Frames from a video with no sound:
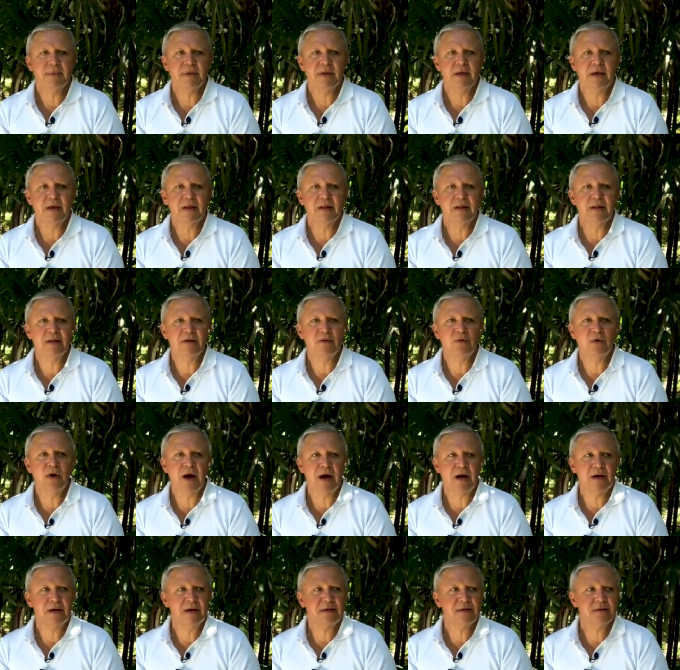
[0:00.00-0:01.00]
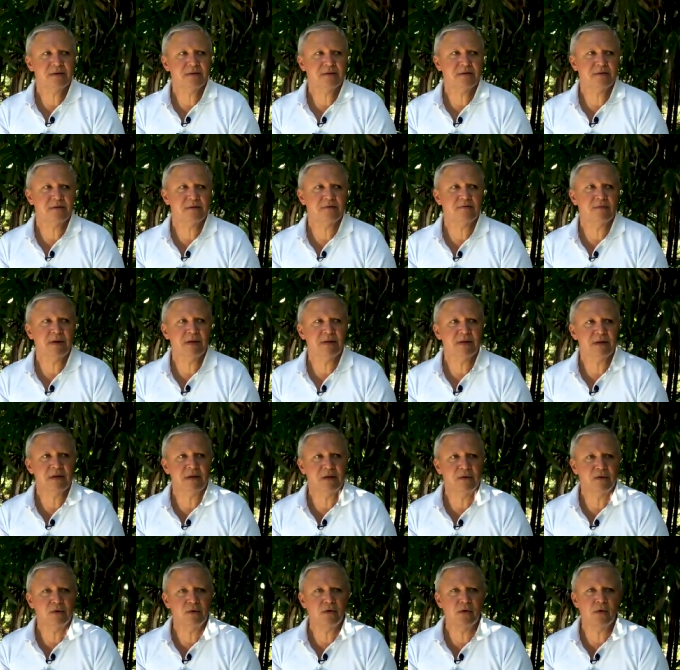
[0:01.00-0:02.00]
el lugar es
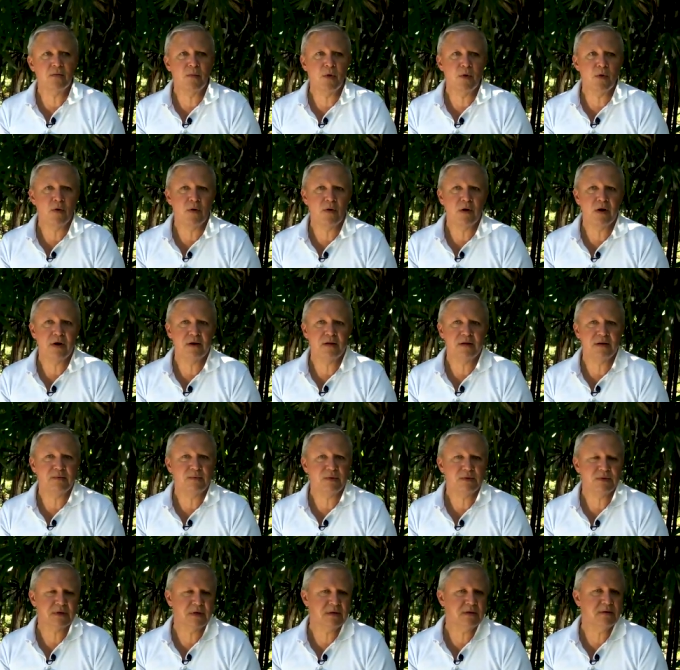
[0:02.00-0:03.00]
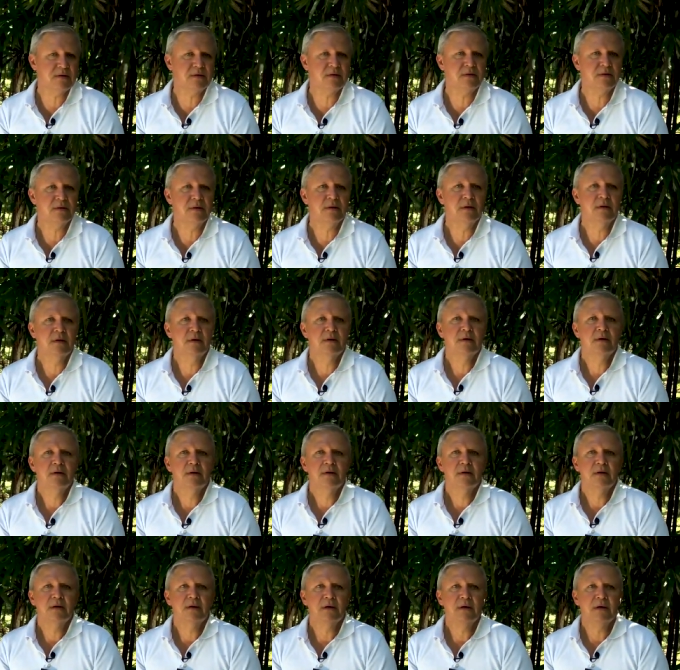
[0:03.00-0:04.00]
mantenido como un jardín botánico,
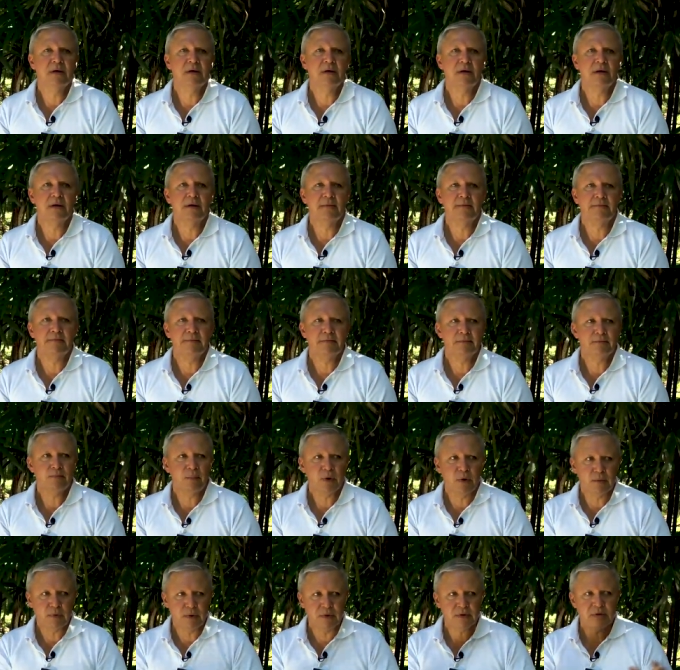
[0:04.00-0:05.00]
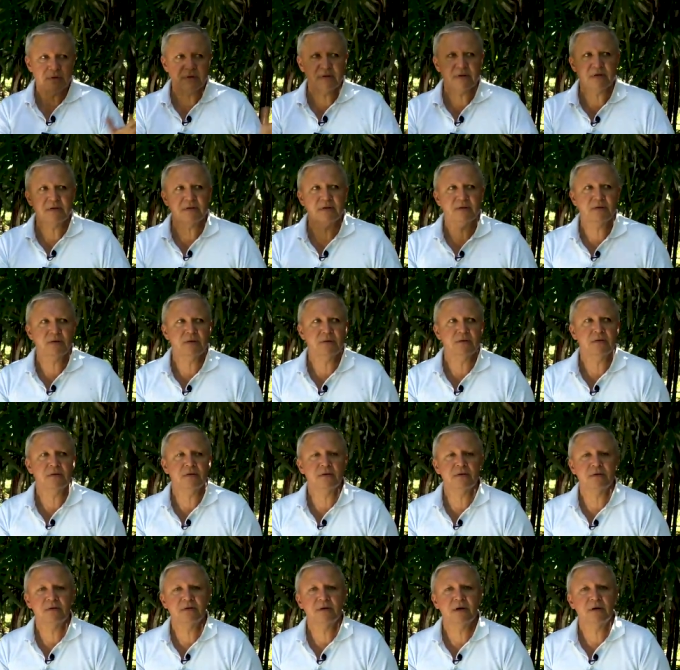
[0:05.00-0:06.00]
eh, por lo menos esta sección de
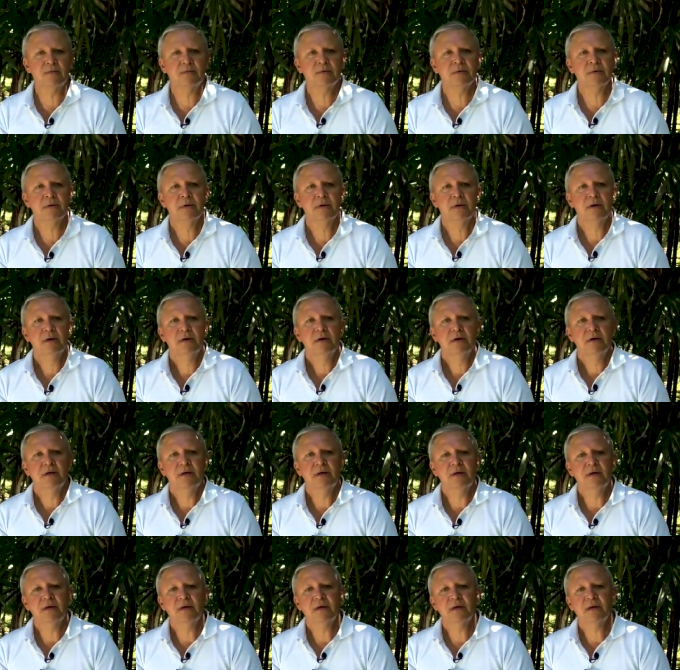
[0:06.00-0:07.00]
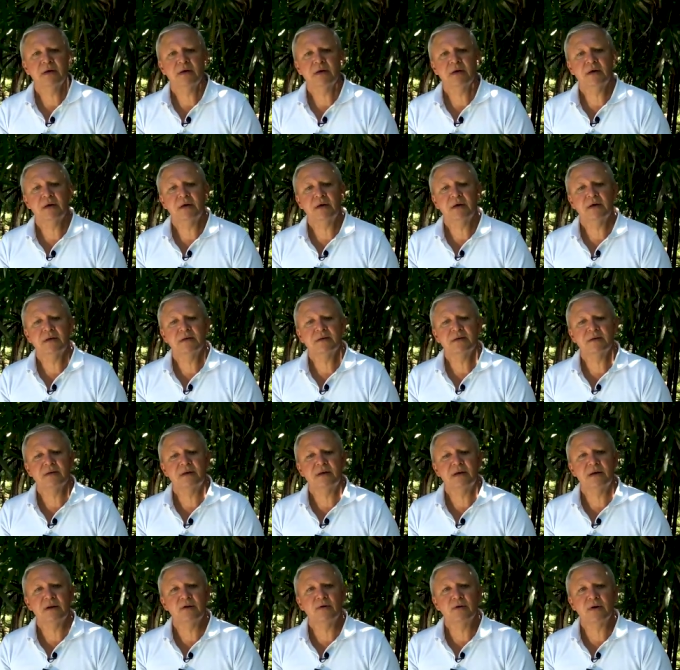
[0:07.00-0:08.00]
donde estamos, y que
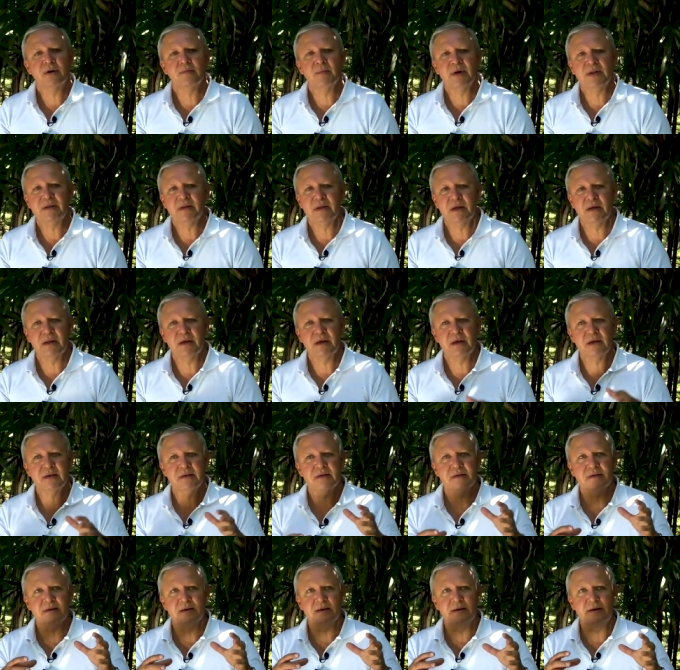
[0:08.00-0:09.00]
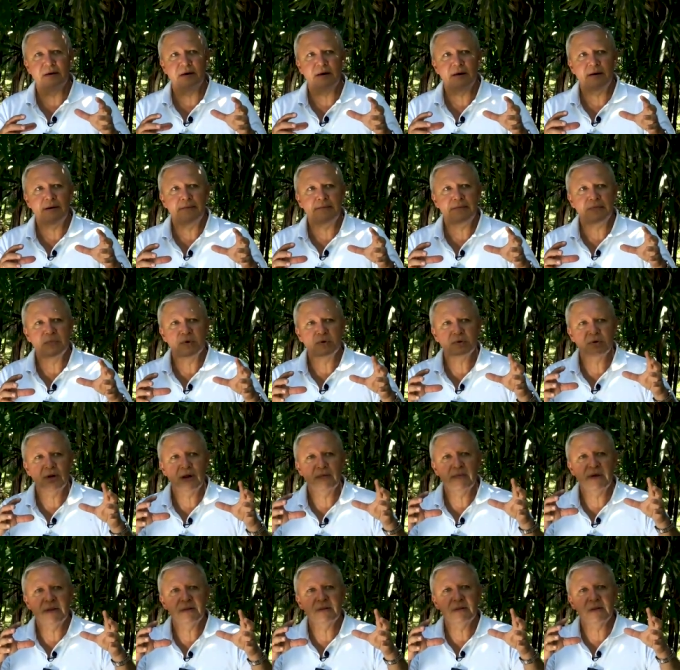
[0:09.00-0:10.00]
este, lo que mantiene es eh, no
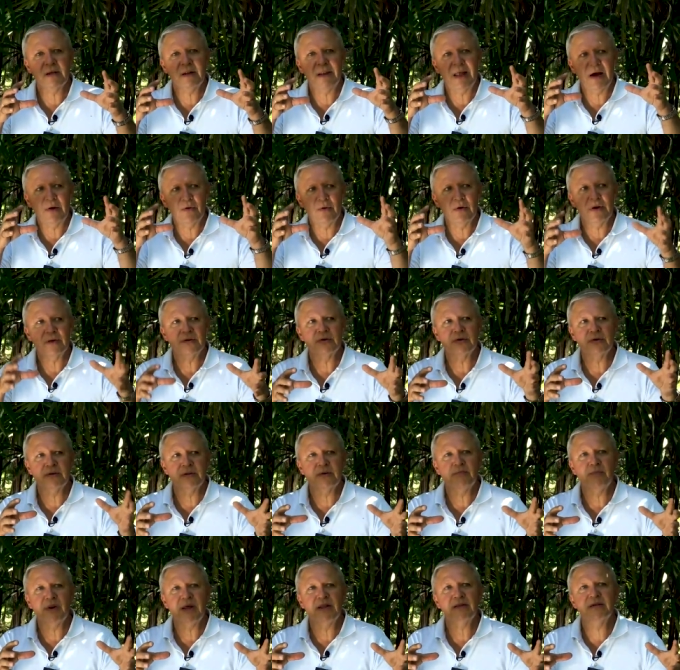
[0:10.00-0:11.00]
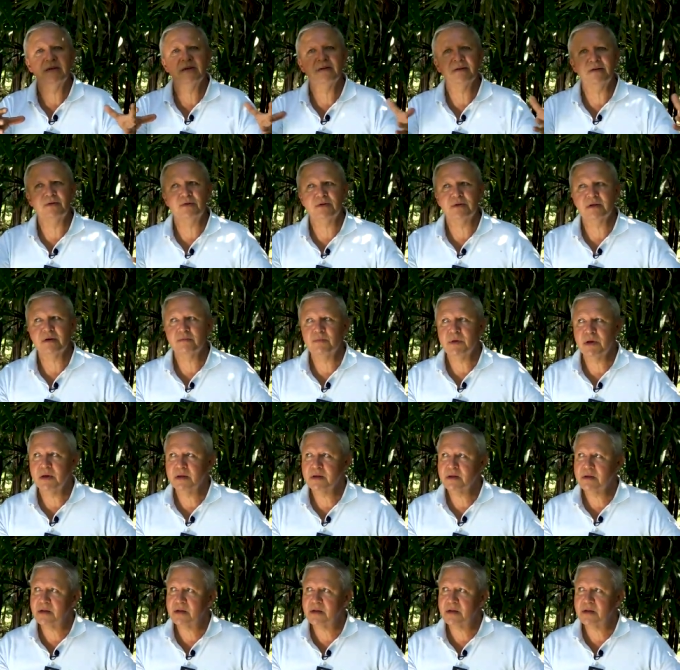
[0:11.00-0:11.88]
solamente la colección de plantas, sino también